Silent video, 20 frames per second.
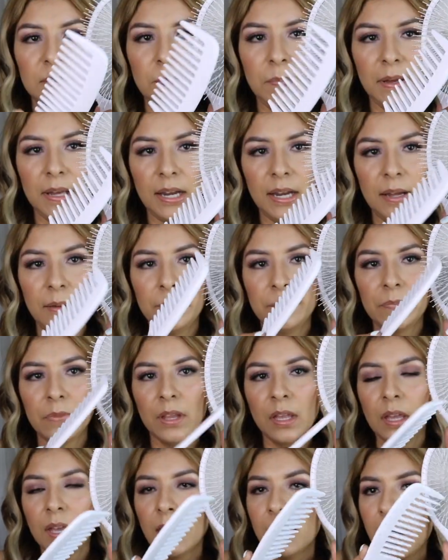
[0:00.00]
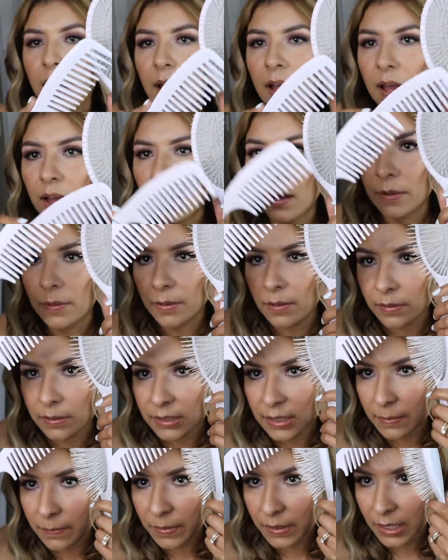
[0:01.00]
es para ah,
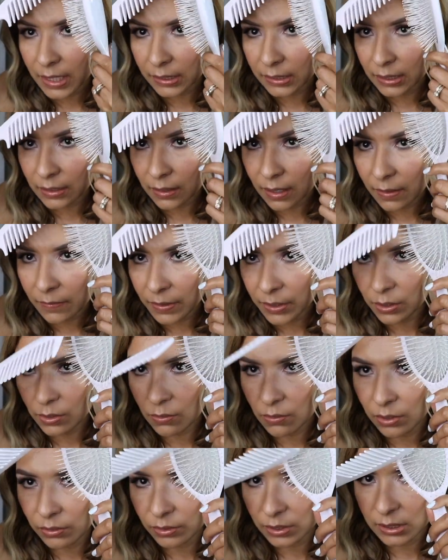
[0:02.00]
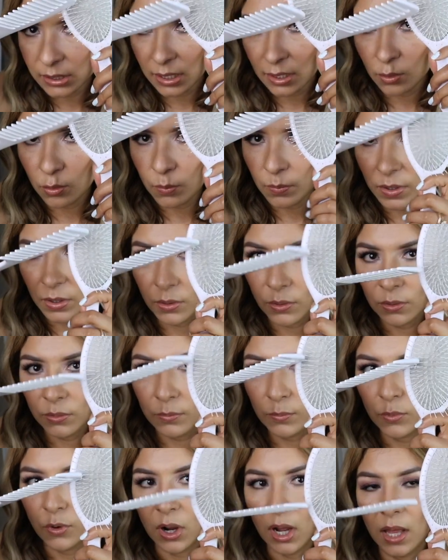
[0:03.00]
cepillarte el cabello cuando esté húmedo,
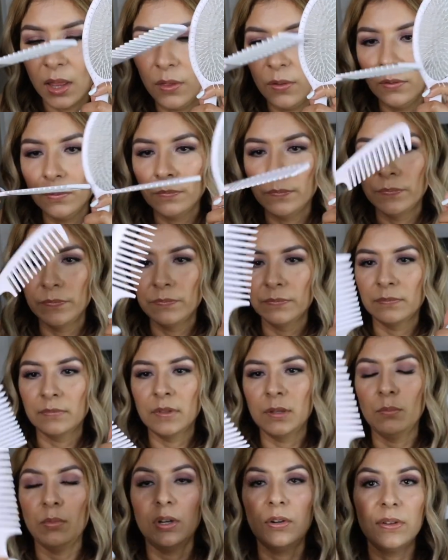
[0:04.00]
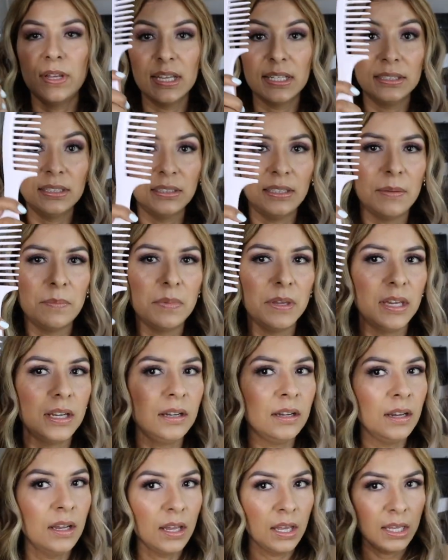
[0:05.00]
mojado. Bueno, y este
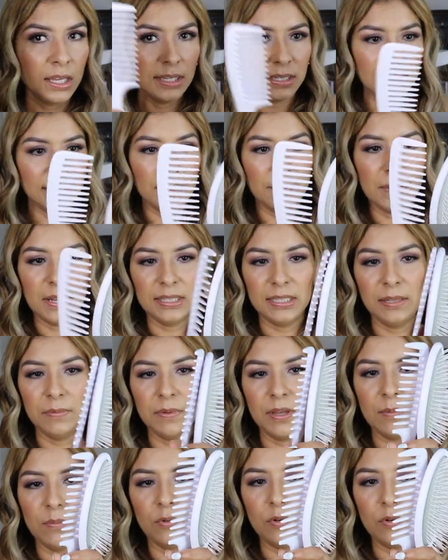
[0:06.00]
también. Y se me hace bien